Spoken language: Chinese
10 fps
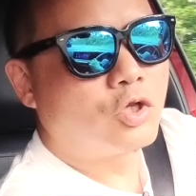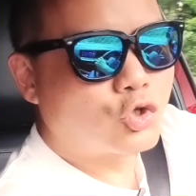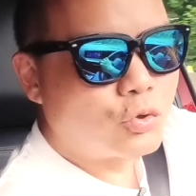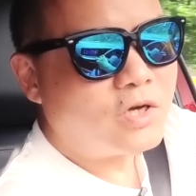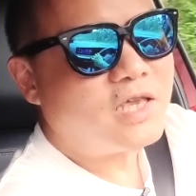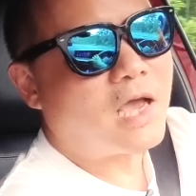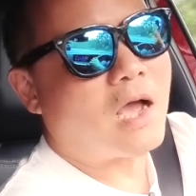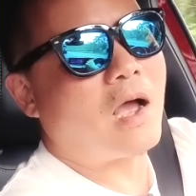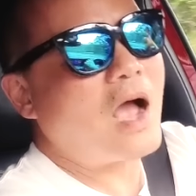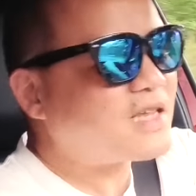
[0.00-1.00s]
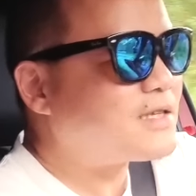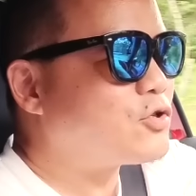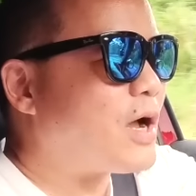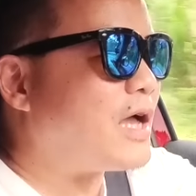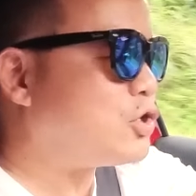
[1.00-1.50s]
所以
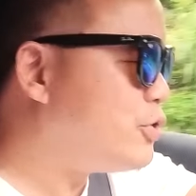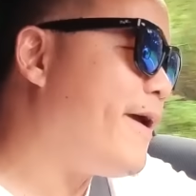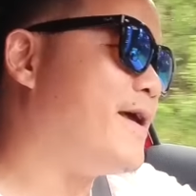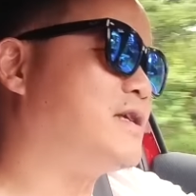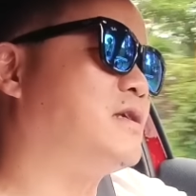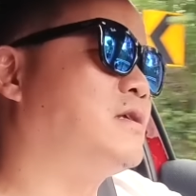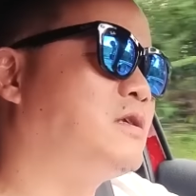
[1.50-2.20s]
啊，Astra 确实